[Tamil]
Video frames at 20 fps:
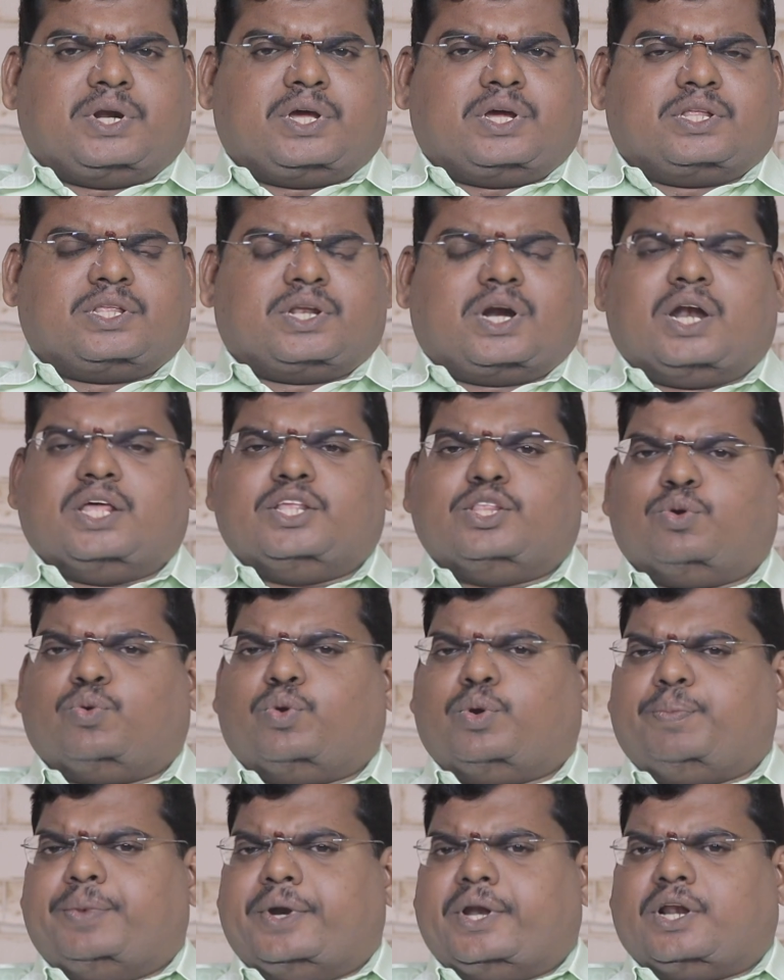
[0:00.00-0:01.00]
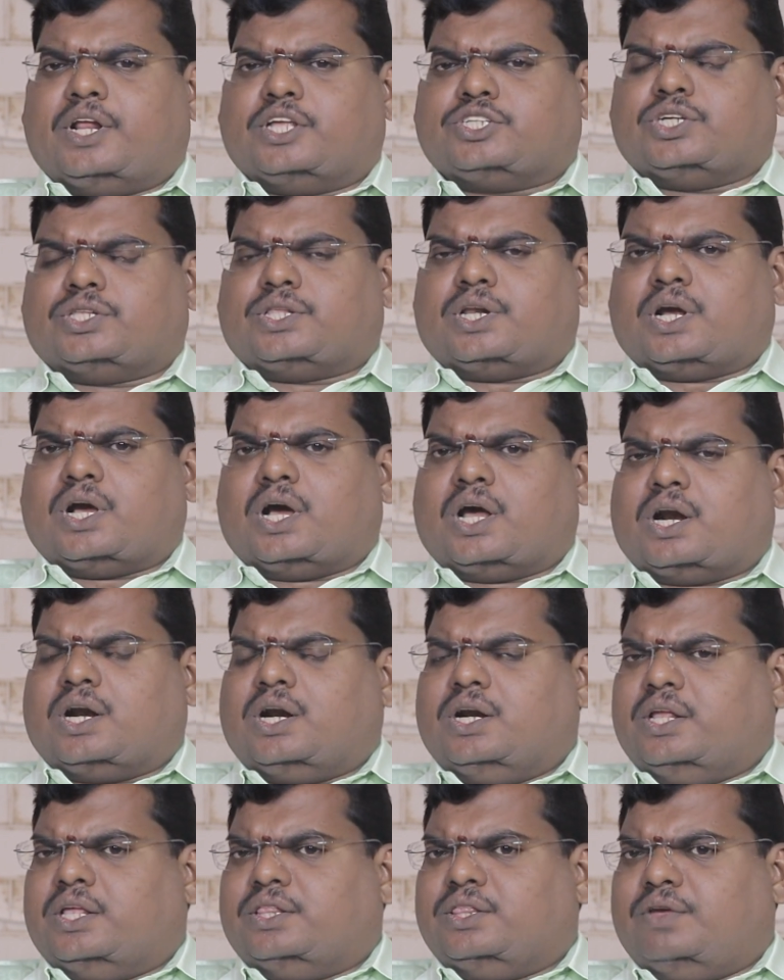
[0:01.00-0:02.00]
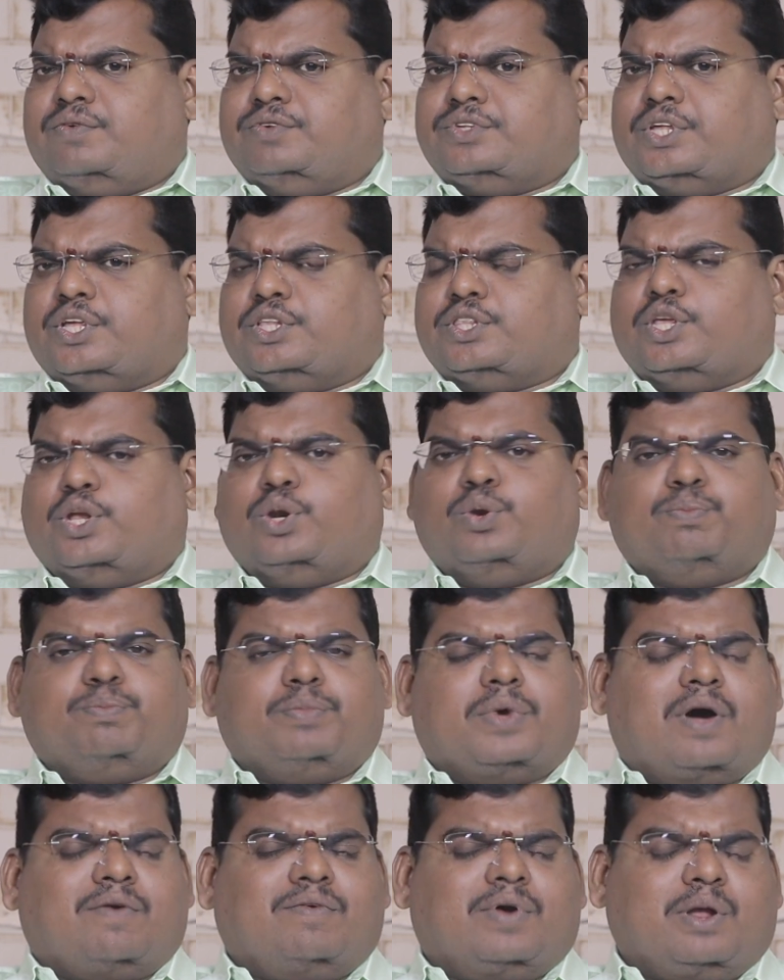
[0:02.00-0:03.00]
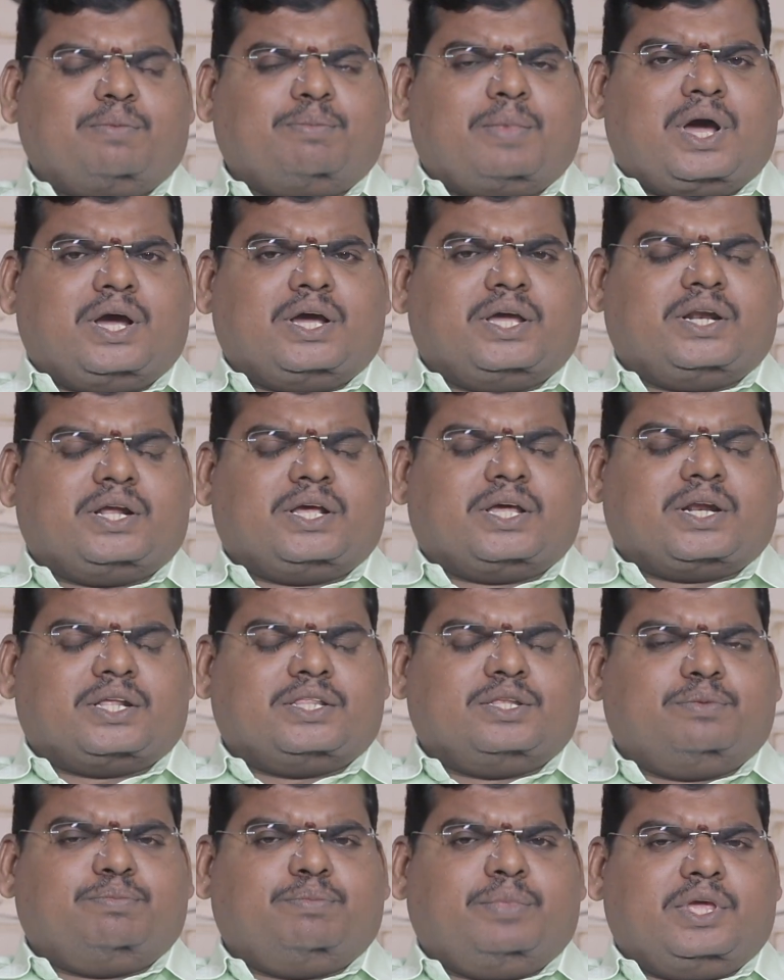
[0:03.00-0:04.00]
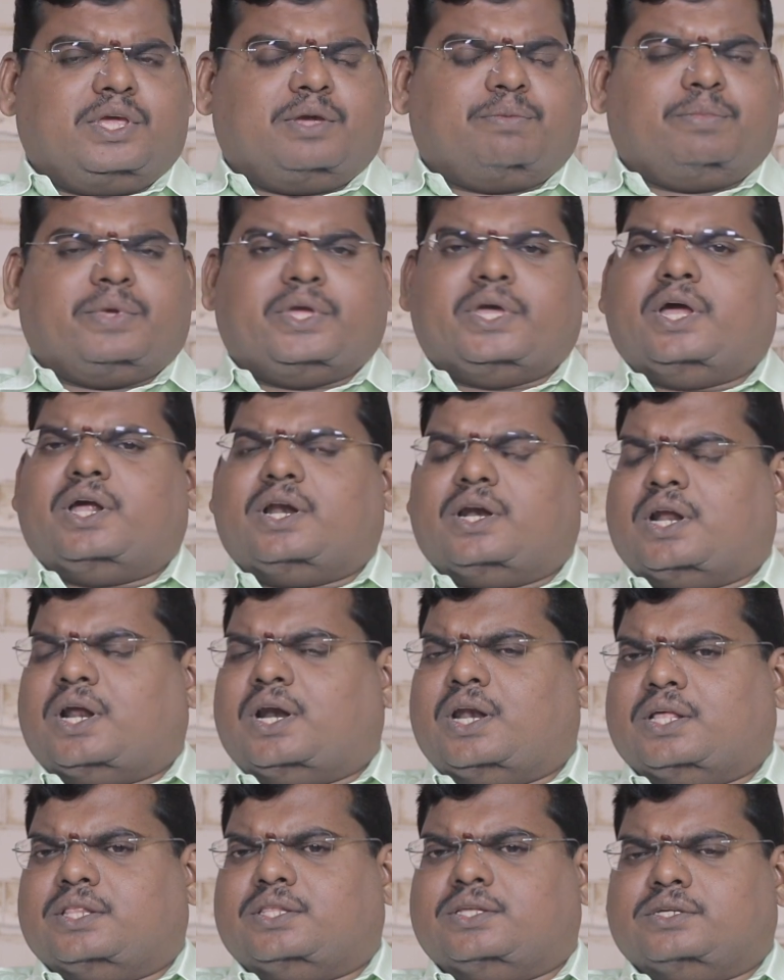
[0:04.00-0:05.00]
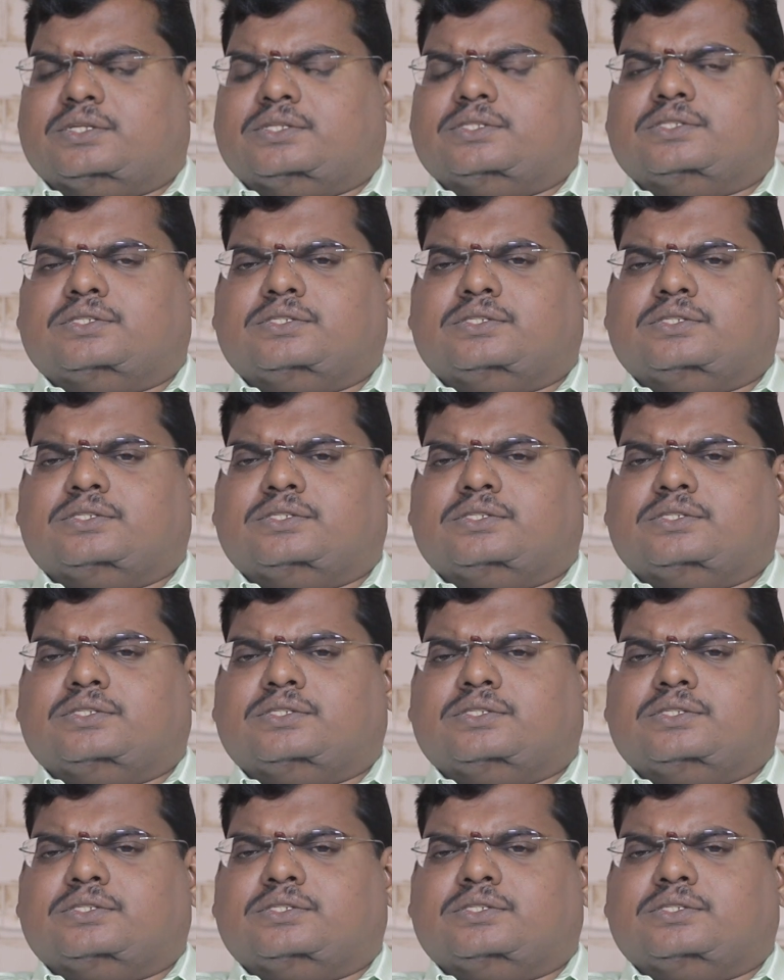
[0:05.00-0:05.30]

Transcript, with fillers: இருக்கிறதுனால இந்த குறிப்பிட்ட நட்சத்திரக்காரர்கள் எந்த விஷயத்திலும் கவனமாக இருக்கிறது மிக மிக நல்லது